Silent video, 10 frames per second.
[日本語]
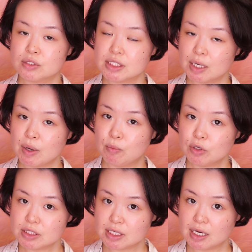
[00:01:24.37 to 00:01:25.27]
こちらは
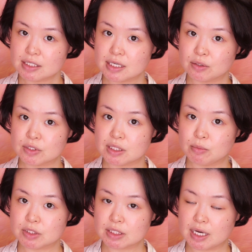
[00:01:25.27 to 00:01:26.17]
モイスチャライザーとして
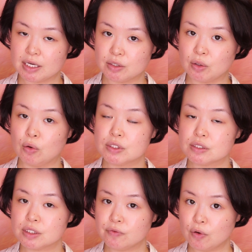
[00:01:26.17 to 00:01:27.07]
も使える保
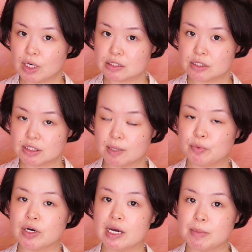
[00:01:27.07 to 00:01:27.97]
湿にフォーカスした
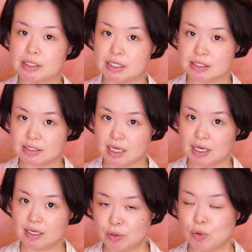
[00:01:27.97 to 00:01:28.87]
プライマーです
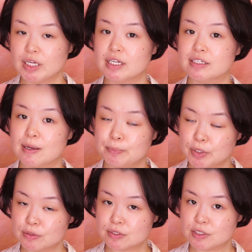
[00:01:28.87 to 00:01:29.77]
ね。お肌にたっ
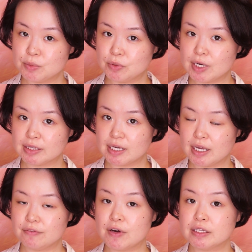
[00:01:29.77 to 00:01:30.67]
ぷりの水分を与
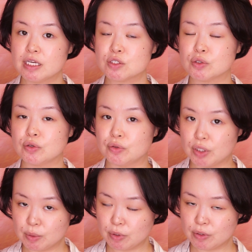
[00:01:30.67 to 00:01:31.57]
え、ファンデーションの
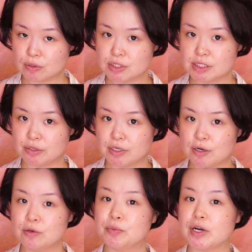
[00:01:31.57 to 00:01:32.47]
ノリを良くしてく
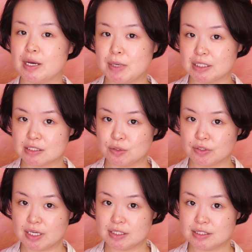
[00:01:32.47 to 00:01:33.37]
れるプライマーだそ
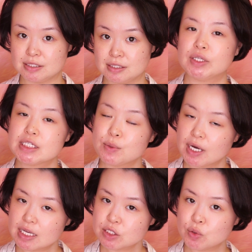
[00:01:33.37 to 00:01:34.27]
うです。私
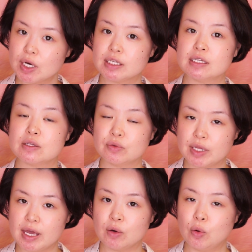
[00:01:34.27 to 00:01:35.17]
は乾燥肌なの
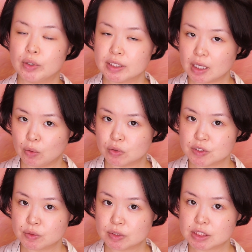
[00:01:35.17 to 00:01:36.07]
で、こういった保
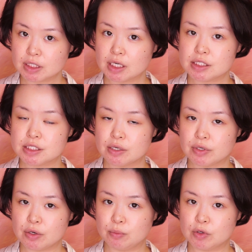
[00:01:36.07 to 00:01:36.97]
湿をしっかりして
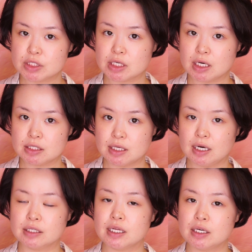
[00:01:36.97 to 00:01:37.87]
くれるモイスチャライザー
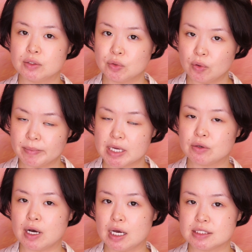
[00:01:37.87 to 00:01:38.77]
がないと
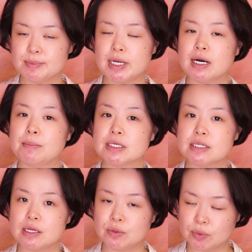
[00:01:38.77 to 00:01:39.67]
メイクが始められま
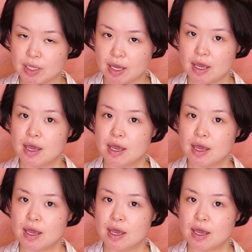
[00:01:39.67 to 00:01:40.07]
せんので、